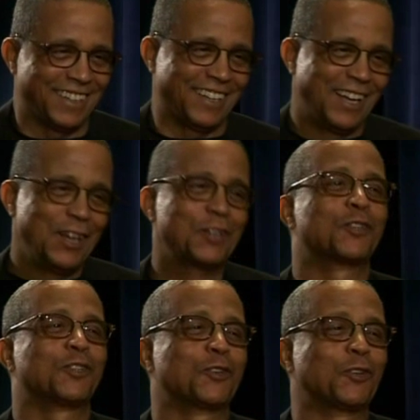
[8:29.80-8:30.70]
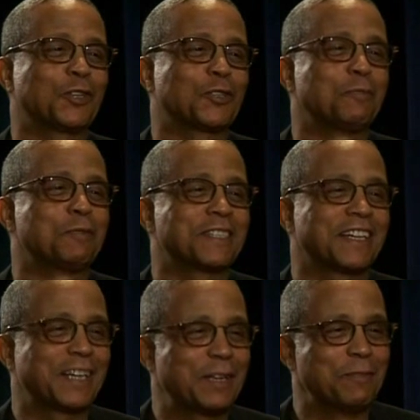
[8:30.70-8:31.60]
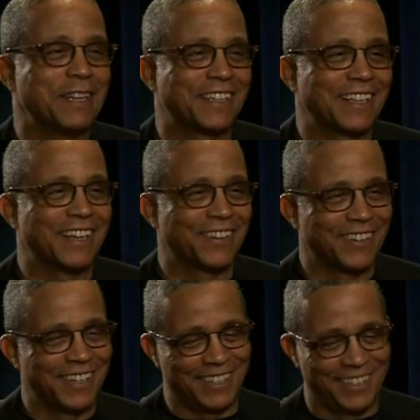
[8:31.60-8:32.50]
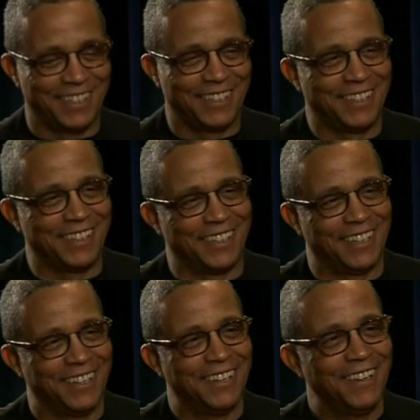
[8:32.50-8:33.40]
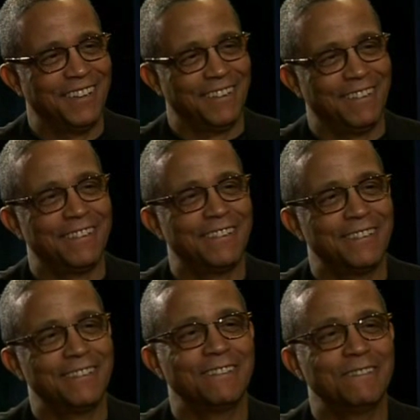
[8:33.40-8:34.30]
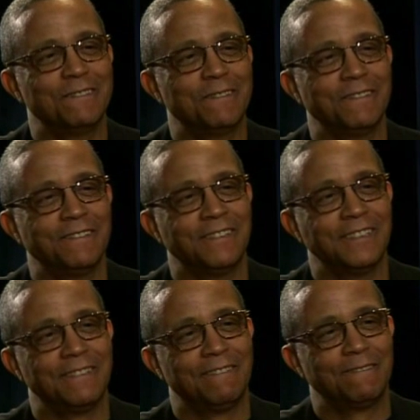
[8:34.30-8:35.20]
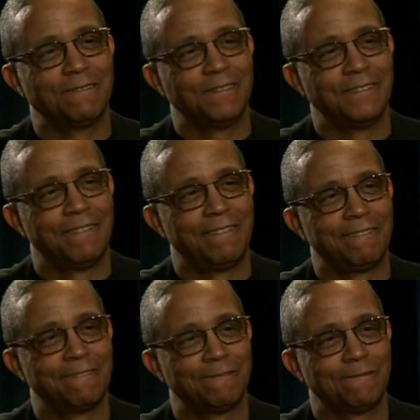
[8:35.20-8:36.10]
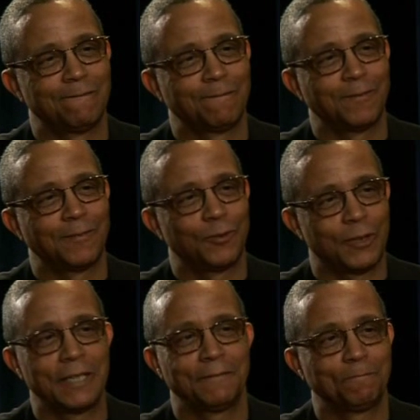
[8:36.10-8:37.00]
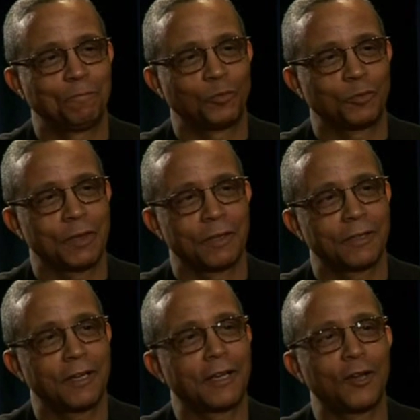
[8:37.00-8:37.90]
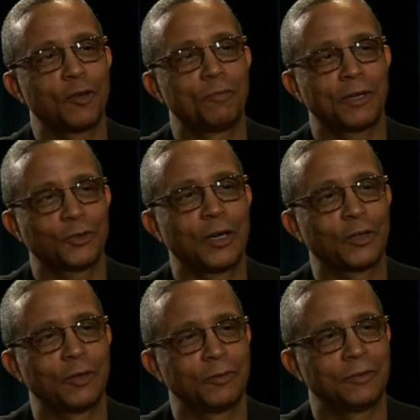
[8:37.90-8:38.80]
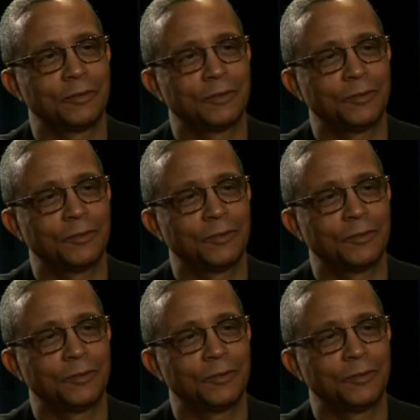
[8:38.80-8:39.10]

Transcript: je, disais, très des gens bizarres, comme ça. Il lui dit si ma fille s'est suicidée, c'est de ta faute. C'est que oh, tu, as, dû la tromper.